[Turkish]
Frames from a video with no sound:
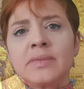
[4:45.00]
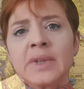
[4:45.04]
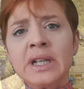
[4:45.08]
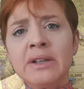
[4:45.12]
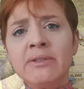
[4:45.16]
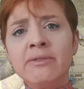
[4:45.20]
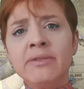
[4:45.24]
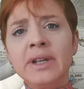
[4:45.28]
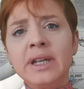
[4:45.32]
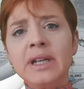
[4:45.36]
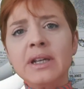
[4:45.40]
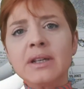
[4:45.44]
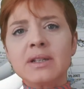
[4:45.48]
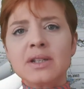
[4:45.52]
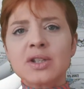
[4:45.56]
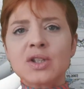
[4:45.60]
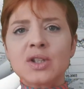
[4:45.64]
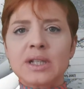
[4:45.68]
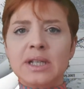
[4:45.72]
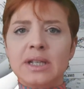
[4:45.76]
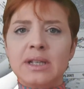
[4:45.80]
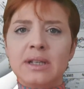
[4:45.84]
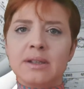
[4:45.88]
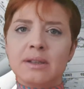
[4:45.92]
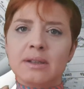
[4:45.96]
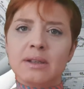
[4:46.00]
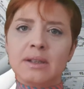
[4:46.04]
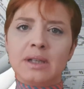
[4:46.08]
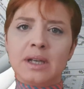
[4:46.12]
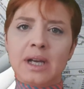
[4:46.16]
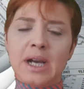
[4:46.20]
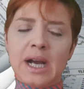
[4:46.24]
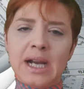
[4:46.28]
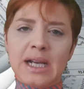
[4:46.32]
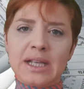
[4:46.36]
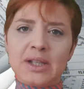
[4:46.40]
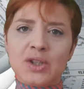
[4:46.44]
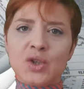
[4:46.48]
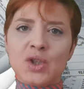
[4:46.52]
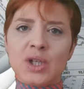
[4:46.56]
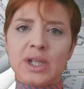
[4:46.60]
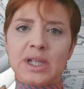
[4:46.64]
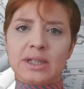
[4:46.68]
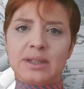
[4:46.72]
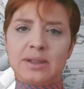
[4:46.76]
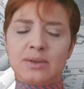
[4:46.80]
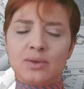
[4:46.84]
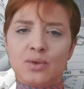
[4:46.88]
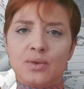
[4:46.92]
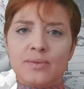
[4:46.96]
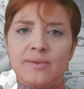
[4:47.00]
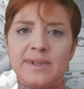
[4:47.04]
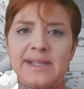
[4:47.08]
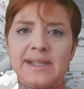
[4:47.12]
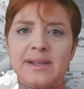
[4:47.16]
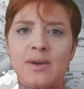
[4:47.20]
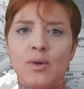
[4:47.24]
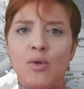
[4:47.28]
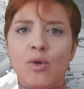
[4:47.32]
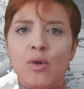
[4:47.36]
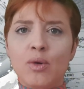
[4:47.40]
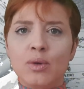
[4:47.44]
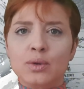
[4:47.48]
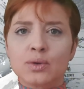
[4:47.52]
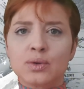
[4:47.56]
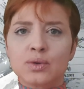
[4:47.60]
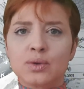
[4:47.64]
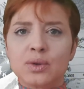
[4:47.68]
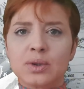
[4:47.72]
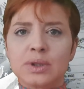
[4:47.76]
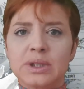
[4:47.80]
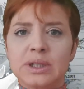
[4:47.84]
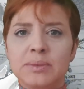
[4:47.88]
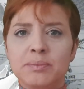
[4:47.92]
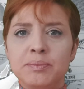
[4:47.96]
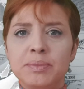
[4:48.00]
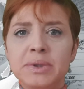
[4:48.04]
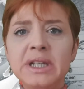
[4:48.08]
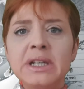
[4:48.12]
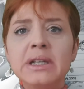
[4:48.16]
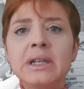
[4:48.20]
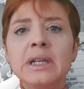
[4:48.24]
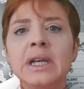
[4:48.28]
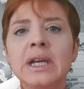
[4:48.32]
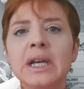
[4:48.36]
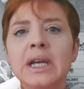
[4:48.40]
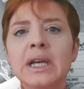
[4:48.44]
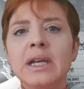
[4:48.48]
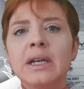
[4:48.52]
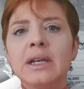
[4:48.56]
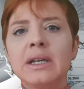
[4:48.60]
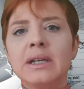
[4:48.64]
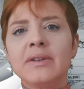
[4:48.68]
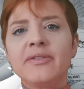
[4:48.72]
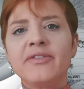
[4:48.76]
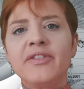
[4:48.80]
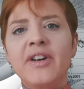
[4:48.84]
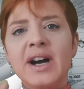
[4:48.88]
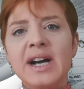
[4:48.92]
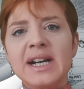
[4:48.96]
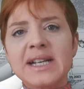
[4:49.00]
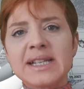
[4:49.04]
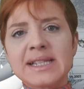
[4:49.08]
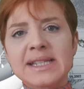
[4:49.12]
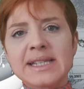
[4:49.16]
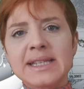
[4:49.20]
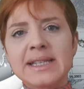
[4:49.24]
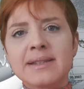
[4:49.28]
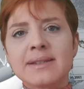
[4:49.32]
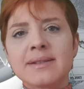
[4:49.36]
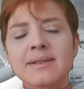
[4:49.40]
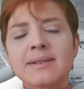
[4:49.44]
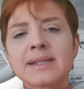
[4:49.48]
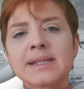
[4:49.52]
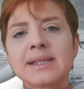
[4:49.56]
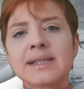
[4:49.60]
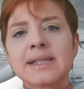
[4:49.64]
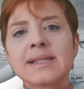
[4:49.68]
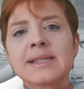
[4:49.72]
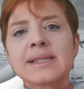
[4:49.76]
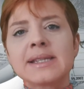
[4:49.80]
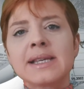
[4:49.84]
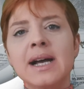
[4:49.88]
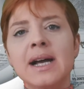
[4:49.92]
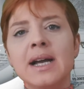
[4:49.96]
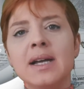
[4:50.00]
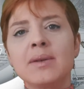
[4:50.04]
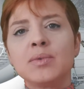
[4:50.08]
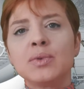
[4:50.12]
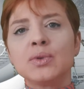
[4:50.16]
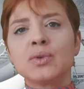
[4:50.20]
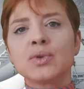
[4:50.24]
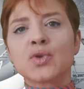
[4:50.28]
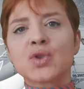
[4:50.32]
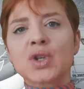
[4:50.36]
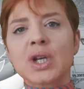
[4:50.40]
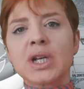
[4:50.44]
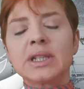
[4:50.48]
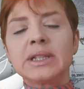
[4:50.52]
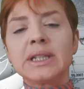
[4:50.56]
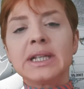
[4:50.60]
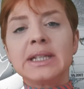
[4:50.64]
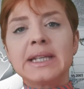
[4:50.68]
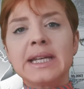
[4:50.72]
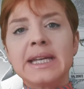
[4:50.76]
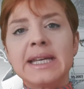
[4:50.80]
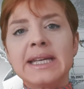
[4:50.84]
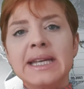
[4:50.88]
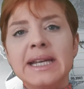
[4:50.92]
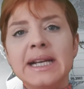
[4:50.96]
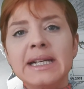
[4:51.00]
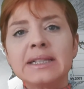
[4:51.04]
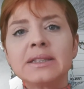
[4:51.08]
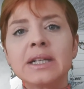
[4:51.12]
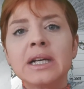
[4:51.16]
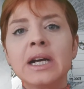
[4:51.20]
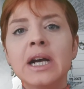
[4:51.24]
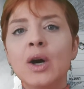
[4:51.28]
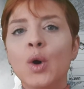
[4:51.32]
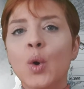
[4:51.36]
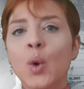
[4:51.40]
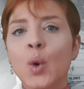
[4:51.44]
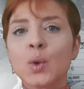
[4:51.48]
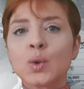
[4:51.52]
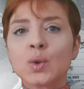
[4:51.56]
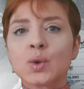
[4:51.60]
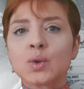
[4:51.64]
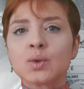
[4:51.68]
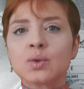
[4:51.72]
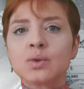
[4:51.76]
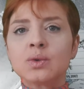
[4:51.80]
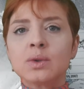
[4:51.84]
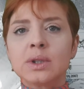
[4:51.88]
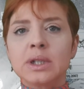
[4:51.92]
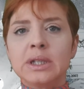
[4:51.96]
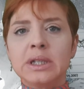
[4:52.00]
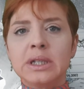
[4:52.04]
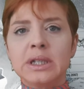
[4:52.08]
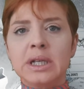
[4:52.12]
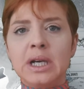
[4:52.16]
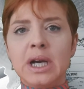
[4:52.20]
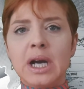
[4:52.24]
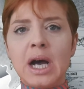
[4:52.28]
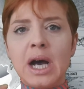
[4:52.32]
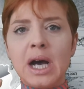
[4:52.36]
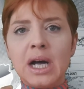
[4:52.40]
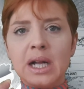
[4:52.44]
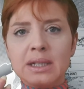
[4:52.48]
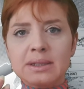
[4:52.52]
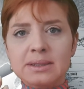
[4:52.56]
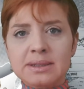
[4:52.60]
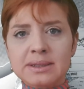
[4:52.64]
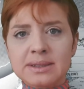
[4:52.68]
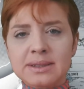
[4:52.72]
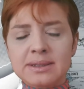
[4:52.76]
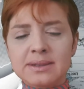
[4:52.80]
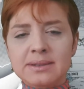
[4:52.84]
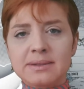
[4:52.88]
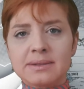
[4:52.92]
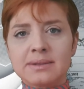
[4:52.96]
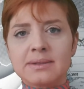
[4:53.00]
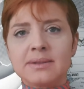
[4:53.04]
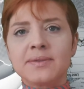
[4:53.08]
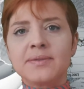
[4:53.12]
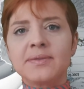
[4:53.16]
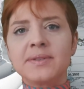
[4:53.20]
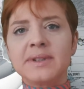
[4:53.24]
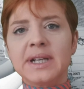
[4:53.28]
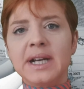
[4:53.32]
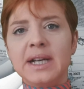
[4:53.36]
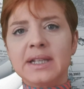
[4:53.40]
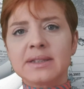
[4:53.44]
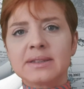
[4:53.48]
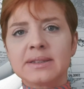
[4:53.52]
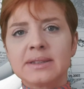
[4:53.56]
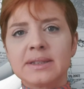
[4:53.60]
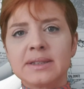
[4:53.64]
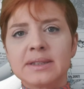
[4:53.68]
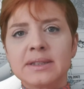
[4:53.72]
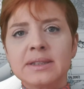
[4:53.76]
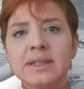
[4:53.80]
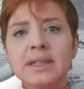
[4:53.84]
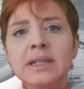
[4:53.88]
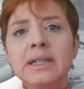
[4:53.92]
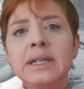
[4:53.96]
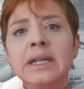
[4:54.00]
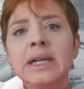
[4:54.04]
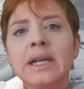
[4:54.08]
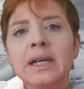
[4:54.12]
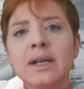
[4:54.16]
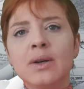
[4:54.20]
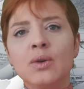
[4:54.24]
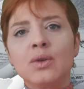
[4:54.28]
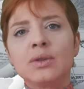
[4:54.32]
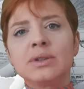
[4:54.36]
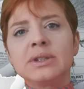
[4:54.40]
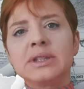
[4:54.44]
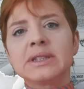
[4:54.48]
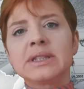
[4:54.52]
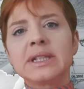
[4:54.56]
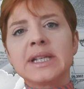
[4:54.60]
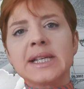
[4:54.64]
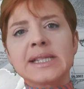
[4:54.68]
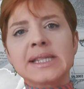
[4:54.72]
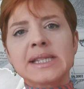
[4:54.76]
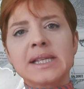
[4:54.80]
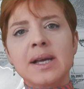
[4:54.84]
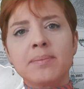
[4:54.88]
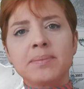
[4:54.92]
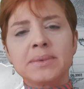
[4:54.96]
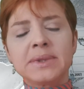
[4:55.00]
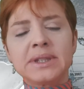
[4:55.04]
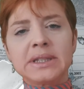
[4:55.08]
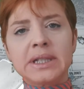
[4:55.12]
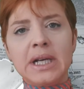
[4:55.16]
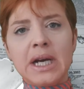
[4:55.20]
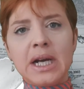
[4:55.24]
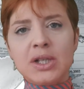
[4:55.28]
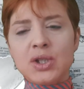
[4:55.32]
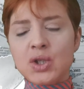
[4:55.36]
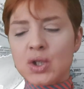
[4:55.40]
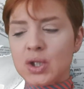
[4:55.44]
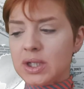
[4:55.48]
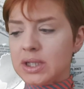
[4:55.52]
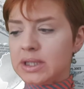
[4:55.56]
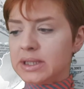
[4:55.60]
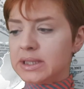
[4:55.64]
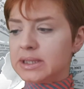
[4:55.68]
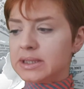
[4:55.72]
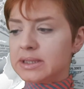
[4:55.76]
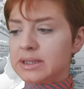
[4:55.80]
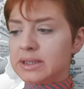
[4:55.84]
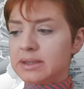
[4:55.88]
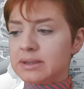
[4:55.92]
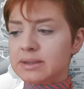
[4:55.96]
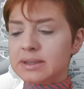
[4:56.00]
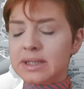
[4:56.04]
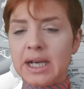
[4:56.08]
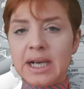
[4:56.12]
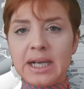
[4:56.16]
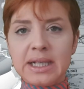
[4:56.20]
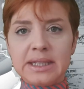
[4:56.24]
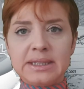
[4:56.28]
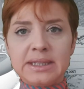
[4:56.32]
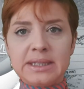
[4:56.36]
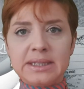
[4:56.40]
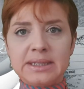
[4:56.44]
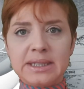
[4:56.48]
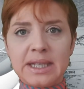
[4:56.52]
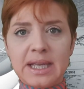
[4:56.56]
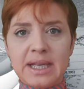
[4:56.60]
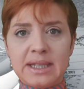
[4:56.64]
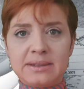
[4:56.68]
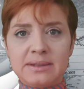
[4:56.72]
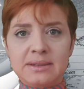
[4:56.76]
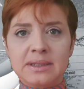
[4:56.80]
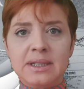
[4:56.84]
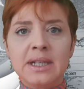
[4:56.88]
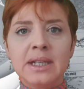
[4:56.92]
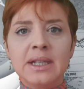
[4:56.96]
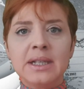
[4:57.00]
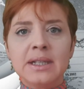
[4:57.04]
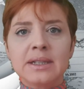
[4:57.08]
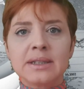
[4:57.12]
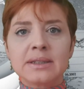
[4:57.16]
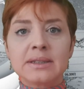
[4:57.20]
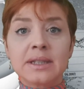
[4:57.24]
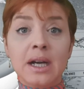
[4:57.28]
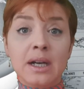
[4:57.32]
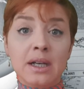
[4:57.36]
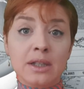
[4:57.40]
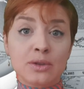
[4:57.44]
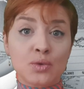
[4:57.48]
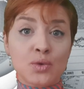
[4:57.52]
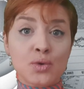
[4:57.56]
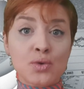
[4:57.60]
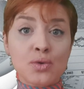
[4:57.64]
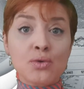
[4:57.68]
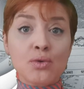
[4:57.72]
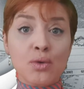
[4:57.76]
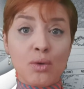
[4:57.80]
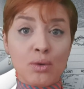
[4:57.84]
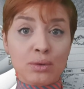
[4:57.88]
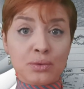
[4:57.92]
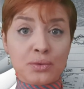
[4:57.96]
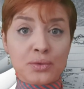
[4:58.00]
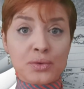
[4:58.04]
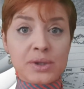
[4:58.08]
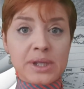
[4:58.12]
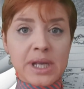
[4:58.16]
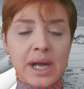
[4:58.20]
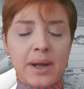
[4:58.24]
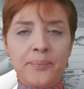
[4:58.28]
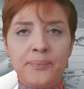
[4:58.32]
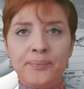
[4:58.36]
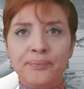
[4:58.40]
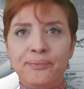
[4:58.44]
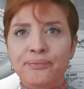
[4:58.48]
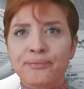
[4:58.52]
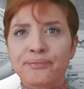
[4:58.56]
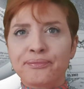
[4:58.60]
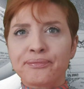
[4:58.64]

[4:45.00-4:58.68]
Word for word: ve işte e, aynı şekilde dövizde olduğu gibi e, faiz getirisine sahip olacaklar eğer o gün e, altın fiyatları onların hesapları açtıkları tarihten daha düşük olursa.